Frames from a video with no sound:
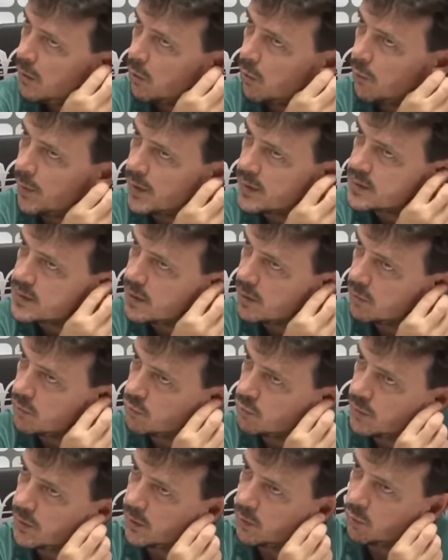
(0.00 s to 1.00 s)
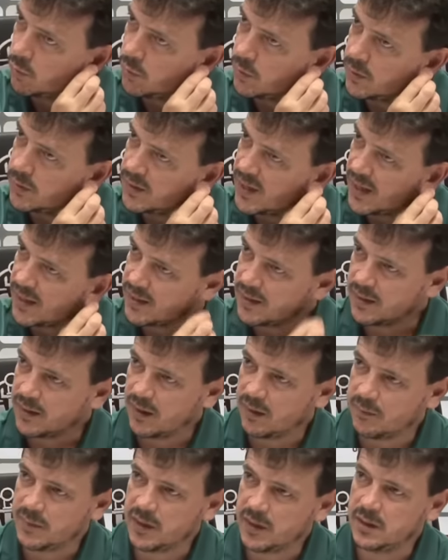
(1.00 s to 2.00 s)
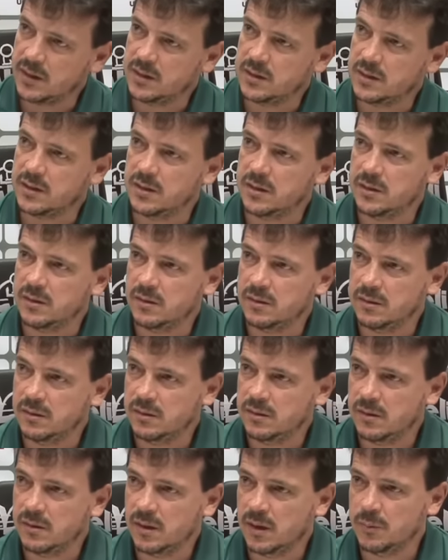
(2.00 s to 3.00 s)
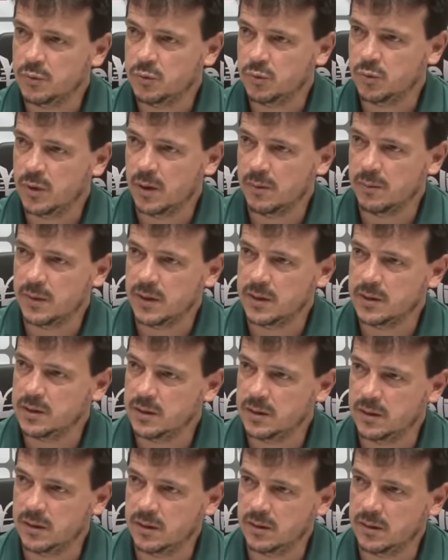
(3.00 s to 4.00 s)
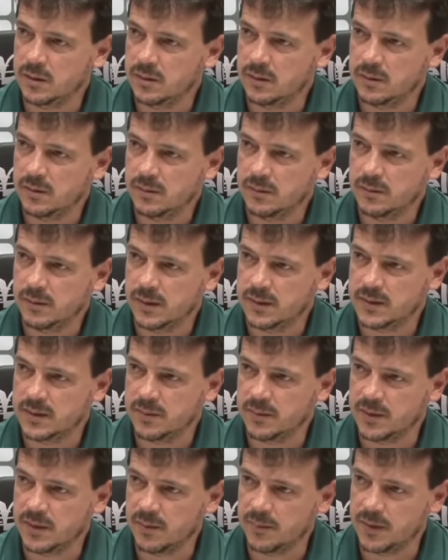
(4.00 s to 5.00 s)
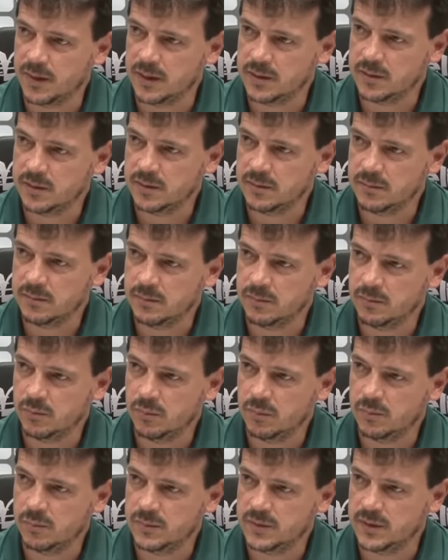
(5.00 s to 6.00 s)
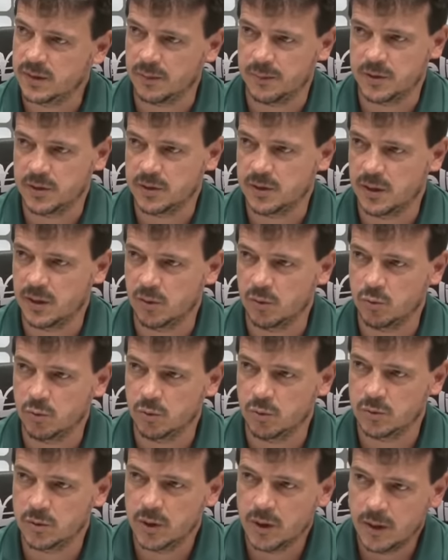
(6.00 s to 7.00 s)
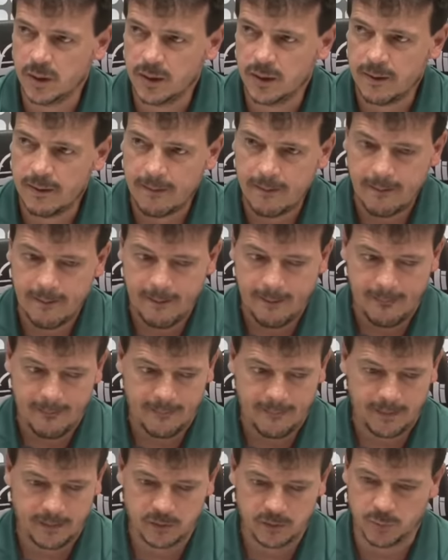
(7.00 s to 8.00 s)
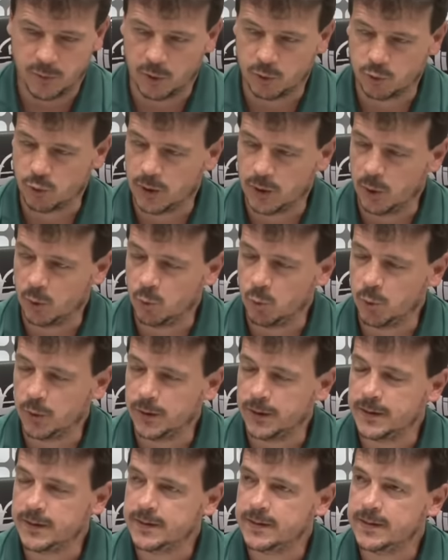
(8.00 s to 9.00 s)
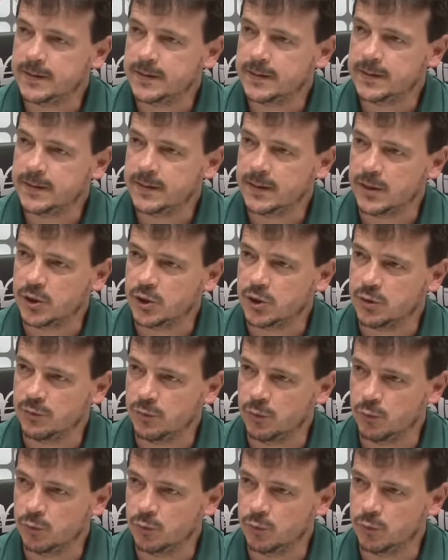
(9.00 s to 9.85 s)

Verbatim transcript: O Marcelo é um jogador tecnicamente absurdamente acima da média, extremamente talentoso. um dos maiores jogadores que a gente viu